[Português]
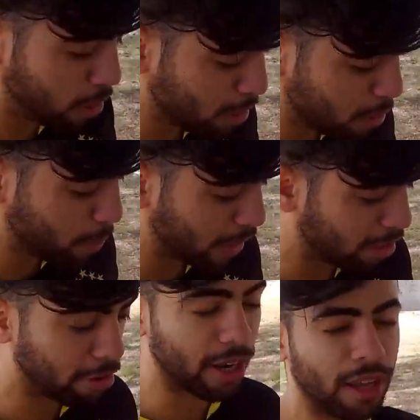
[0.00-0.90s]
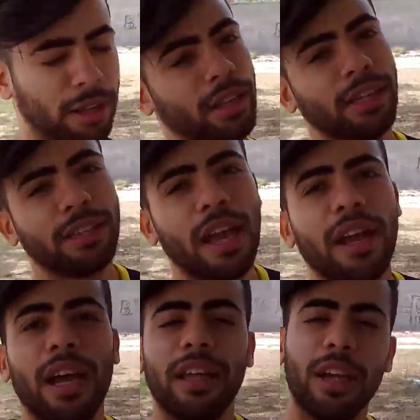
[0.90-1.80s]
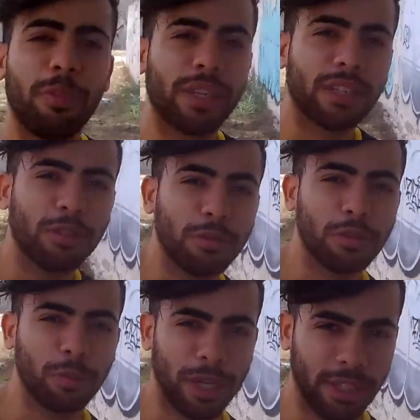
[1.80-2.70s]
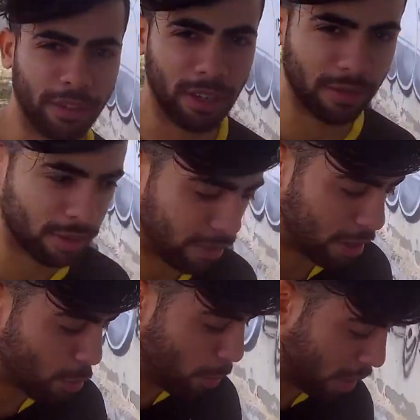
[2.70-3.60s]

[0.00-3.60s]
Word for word: de um pé de vela integrado, dependendo do, do pé de vela que você vai comprar, não